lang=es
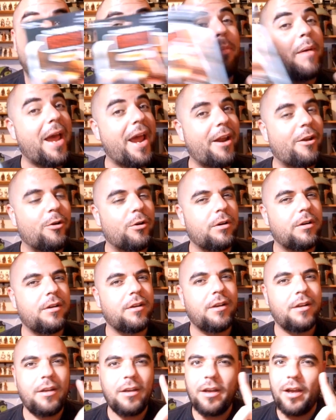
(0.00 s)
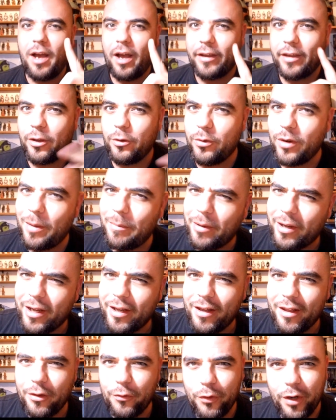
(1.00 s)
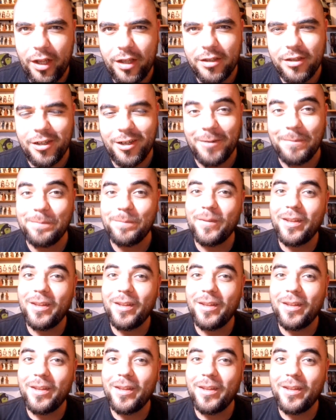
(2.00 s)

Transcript: Pero, aquí hay una pequeña diferencia,